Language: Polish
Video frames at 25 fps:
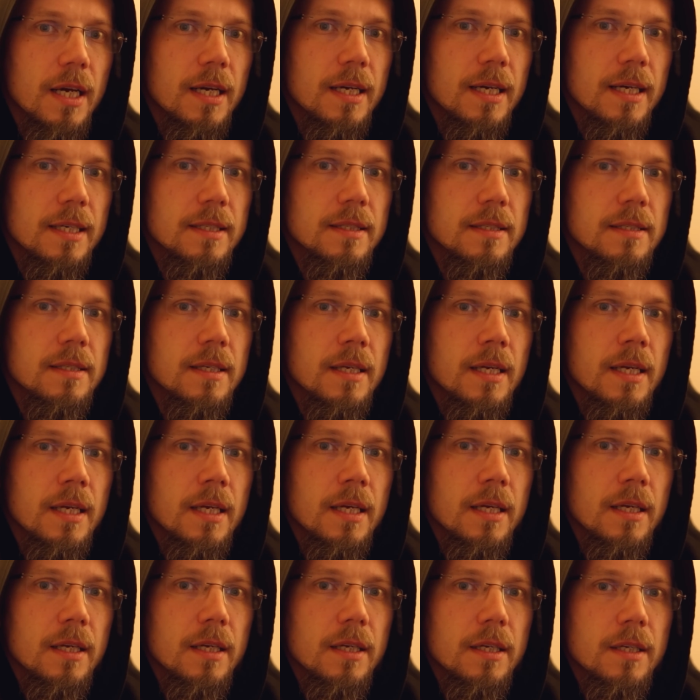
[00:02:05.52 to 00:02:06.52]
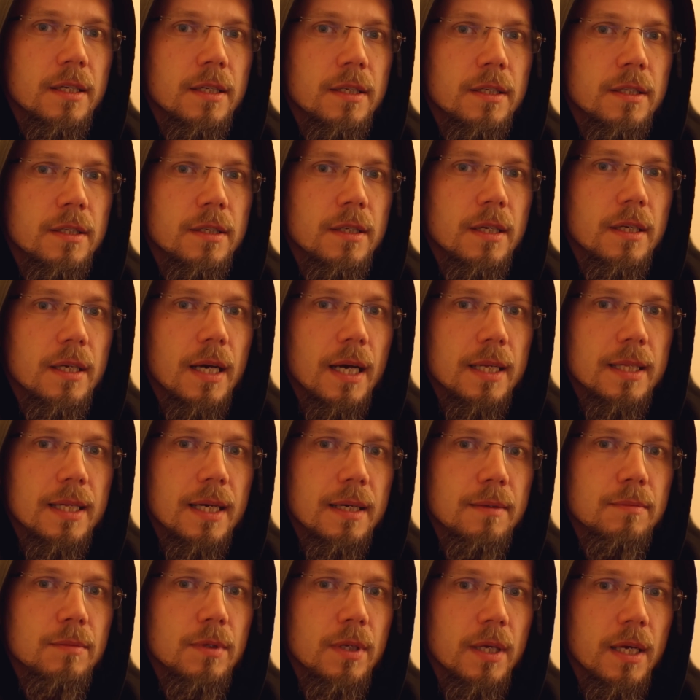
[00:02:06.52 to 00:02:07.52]
nakaz y,
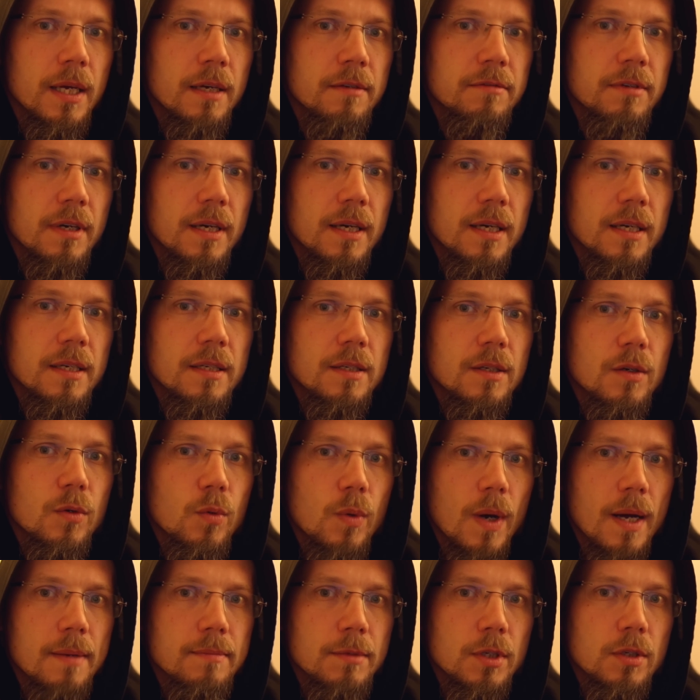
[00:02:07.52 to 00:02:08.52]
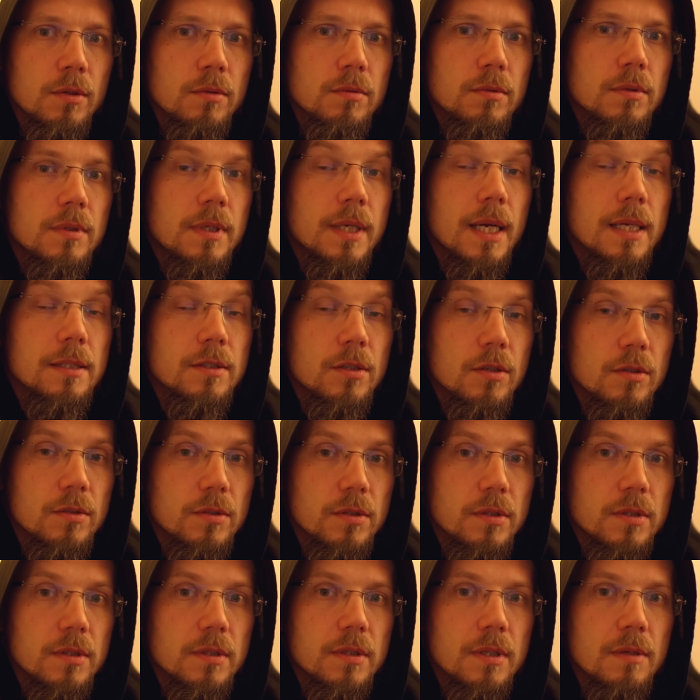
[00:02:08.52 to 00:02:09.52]
Adam i Ewa łamią,
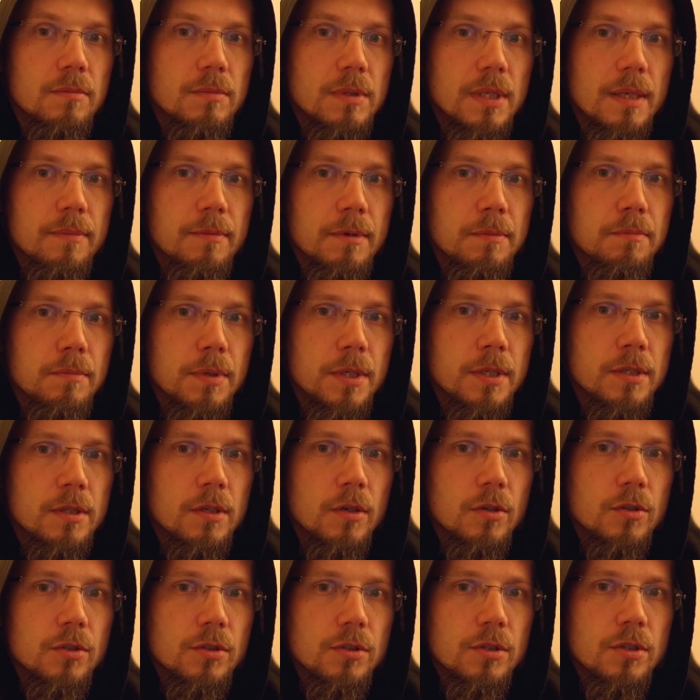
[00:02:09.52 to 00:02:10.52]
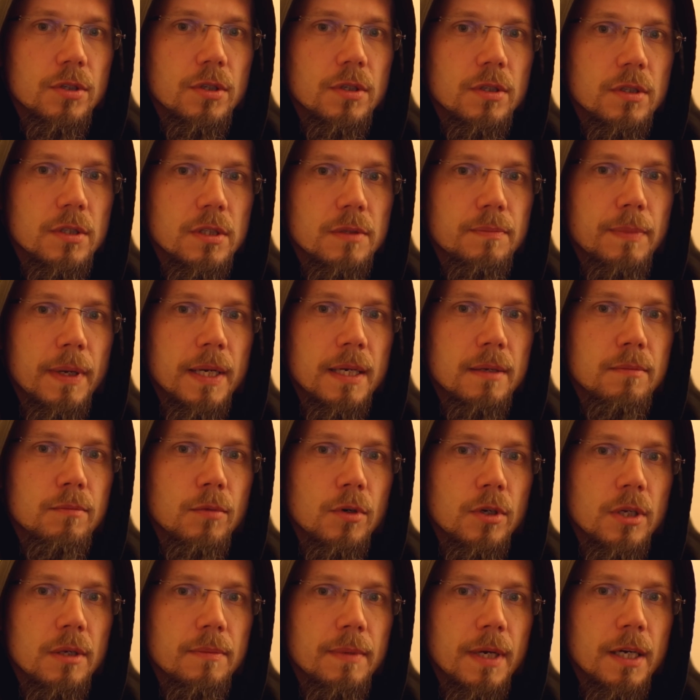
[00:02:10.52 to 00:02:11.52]
tracąc tym samym bliskość z Panem
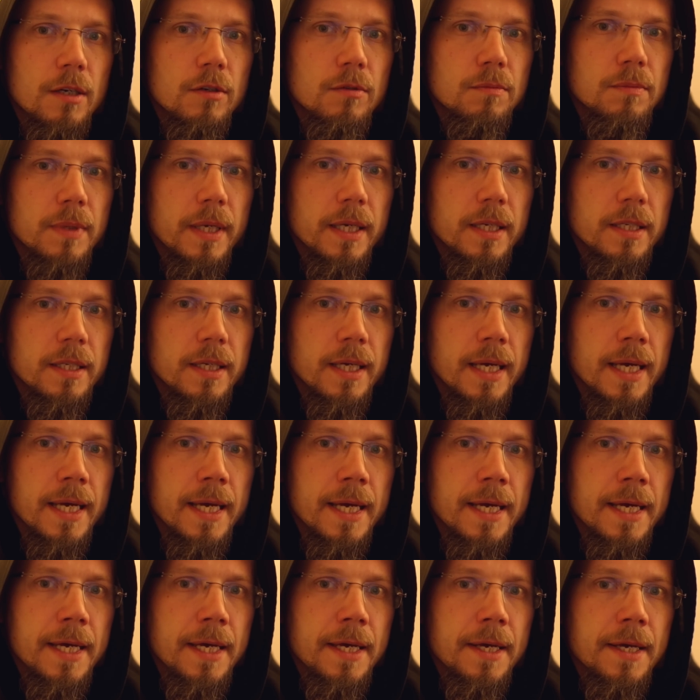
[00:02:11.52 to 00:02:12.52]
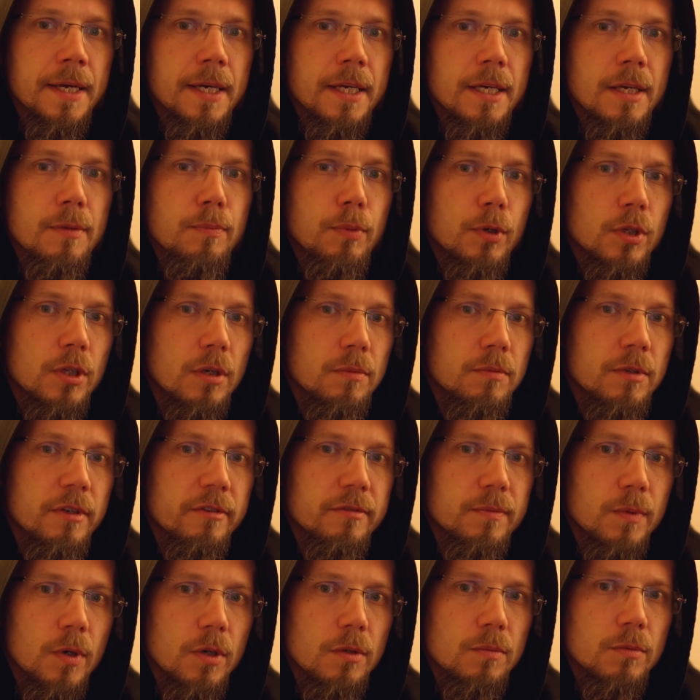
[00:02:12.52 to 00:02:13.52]
Bogiem, jaką mieli. I
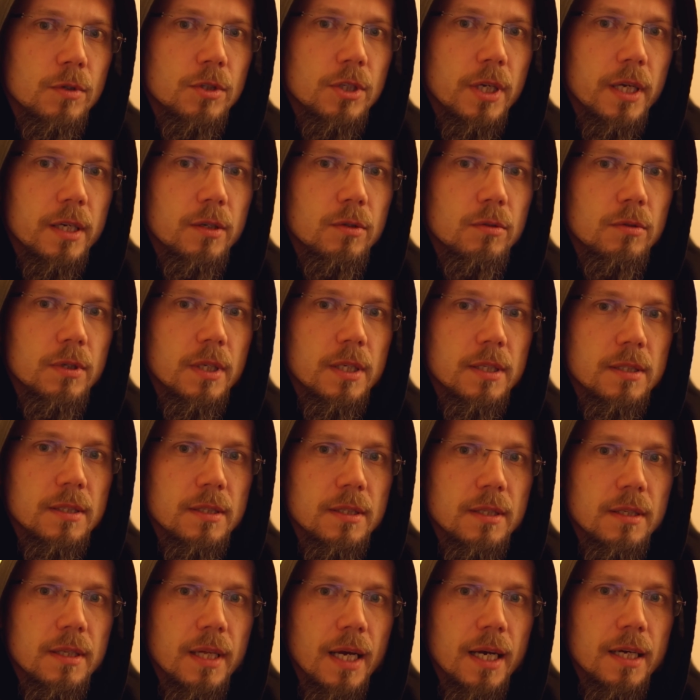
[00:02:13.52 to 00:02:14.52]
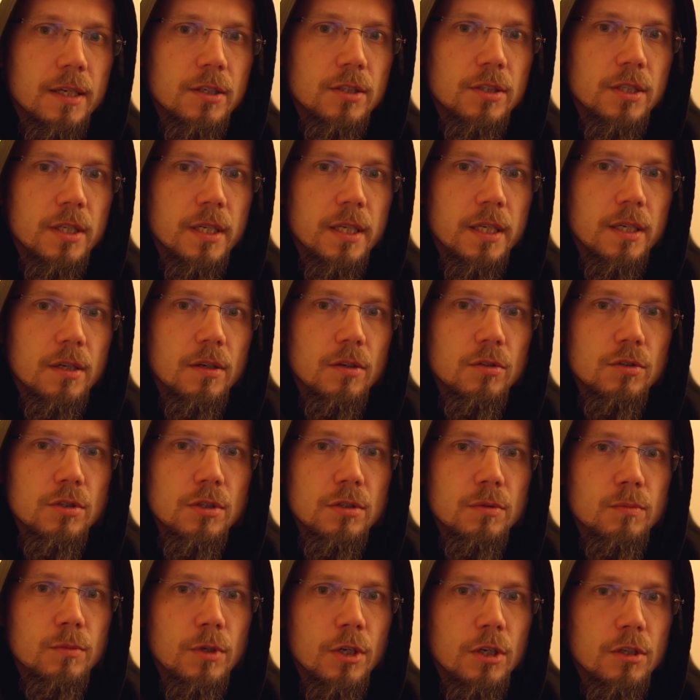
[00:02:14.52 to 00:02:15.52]
podobnie w moim grzechu jest tak, że
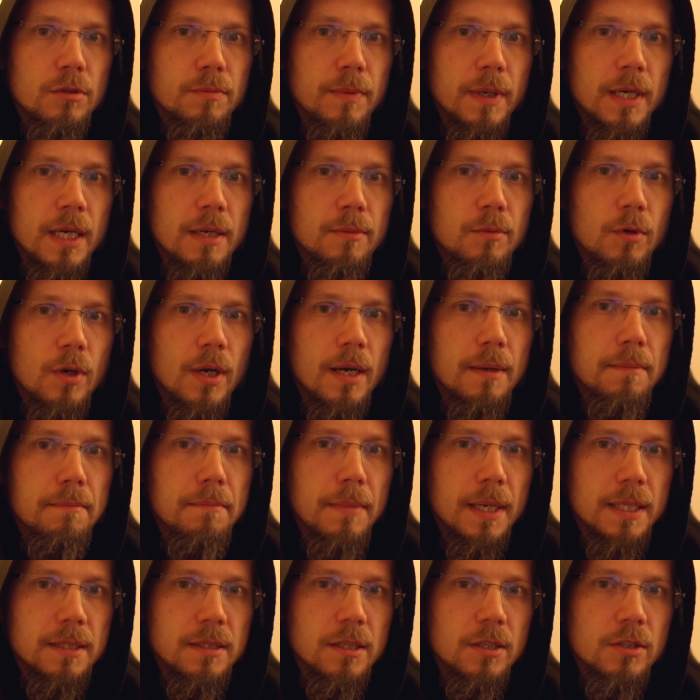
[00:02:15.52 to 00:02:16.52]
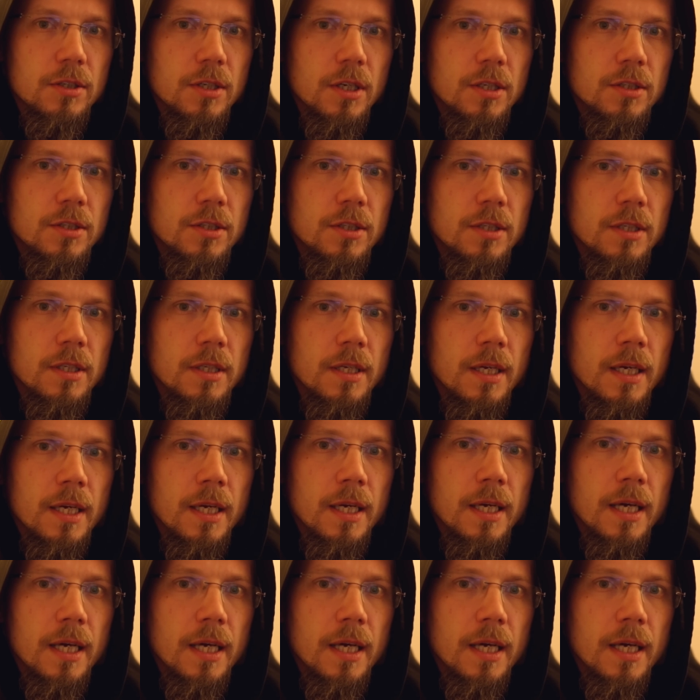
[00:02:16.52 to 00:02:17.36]
otrzymuję od Pana Boga masę rzeczy,